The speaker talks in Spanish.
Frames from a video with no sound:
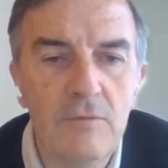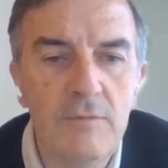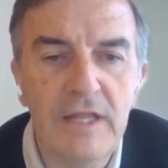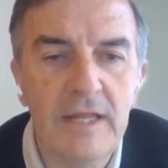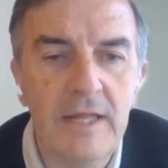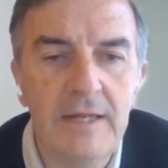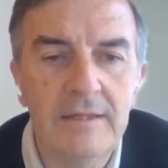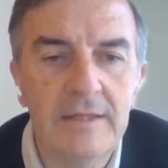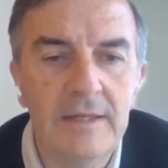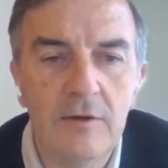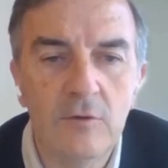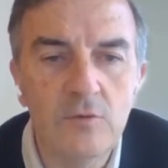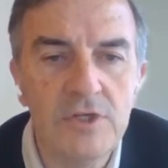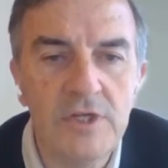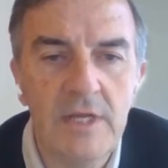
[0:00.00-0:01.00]
comercial entre
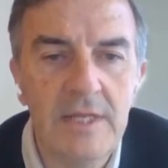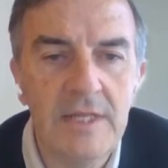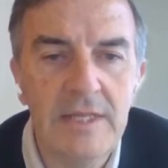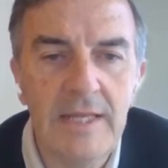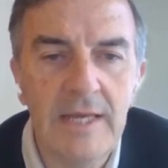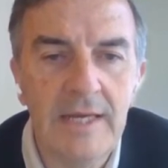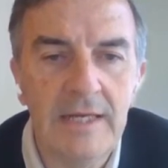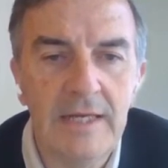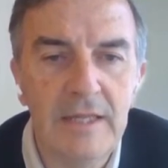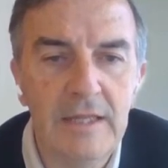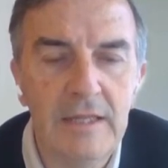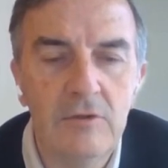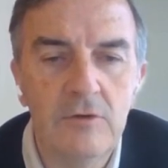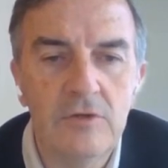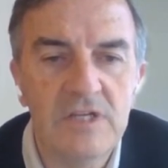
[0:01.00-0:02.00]
Rusia e India ha
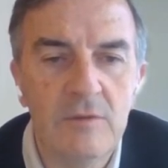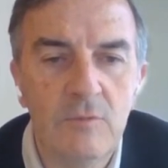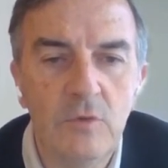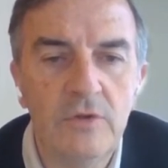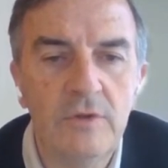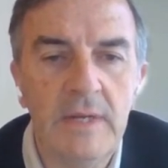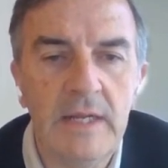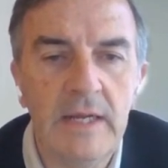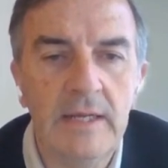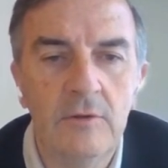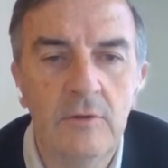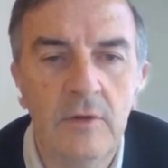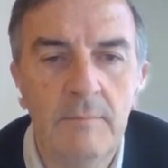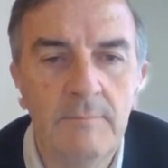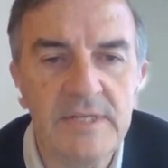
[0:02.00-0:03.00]
crecido y se ha
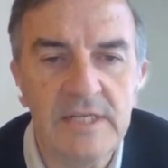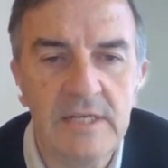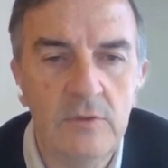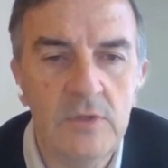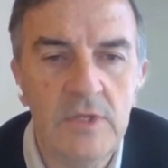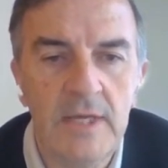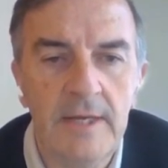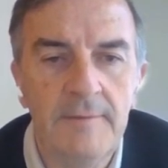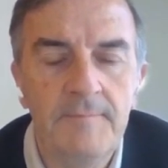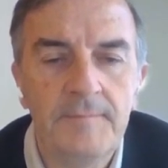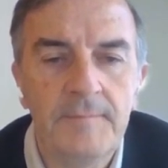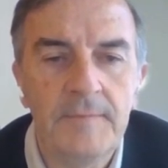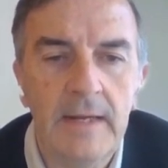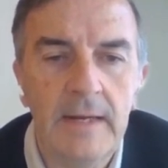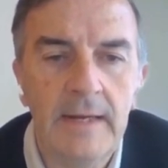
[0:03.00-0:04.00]
multiplicado, han pasado ya
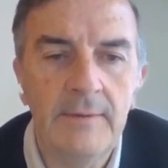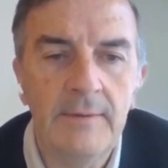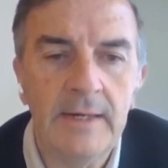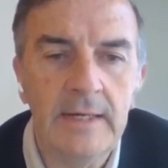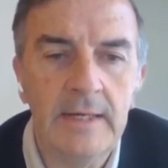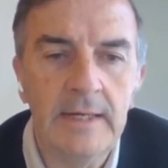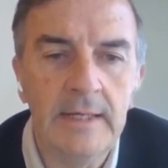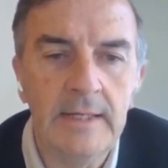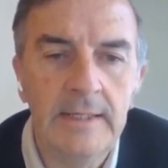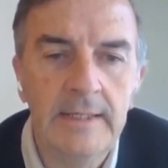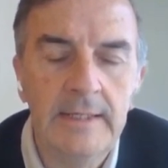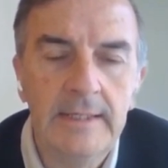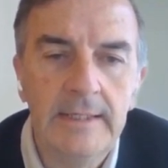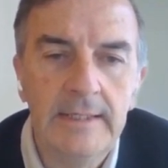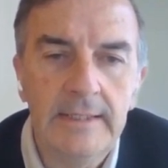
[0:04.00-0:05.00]
la barrera
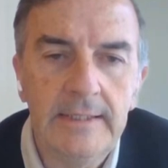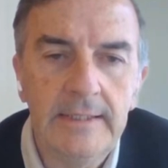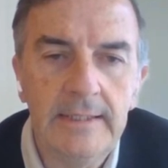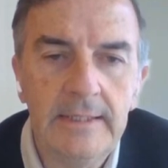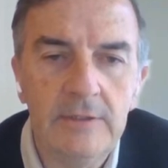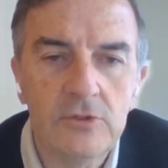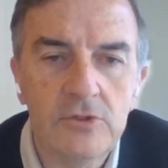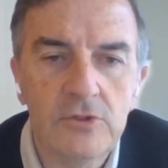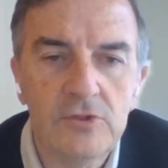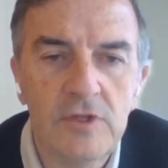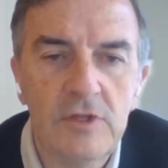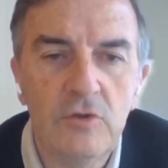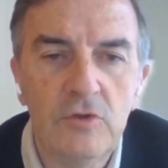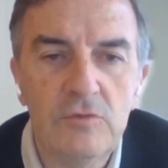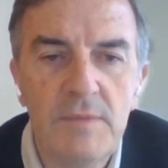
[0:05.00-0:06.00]
de los
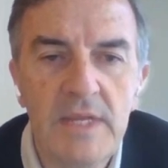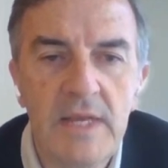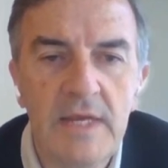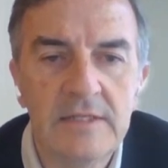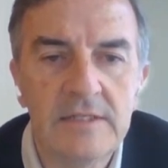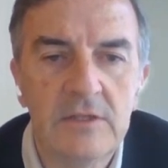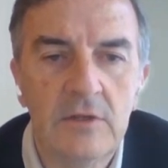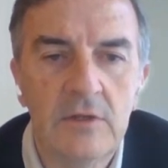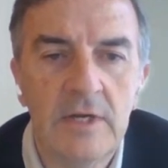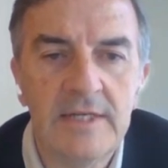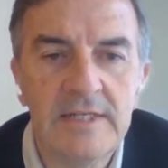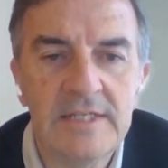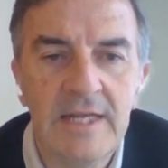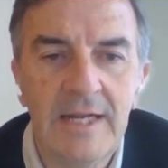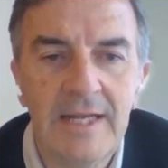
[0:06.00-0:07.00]
200 millares de
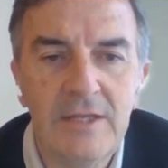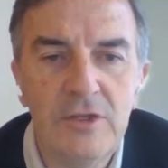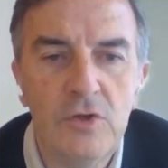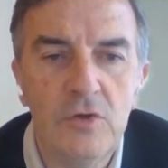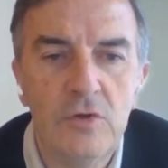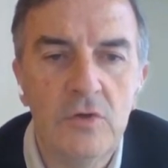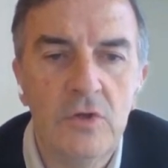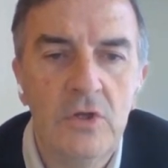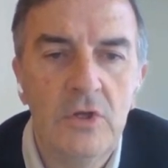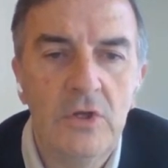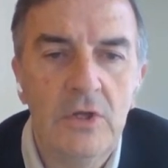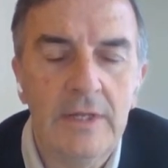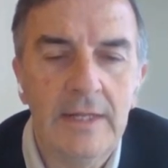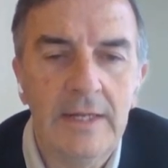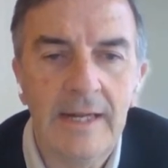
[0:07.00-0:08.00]
dólares al año,
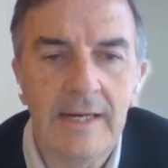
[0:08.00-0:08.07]
eh,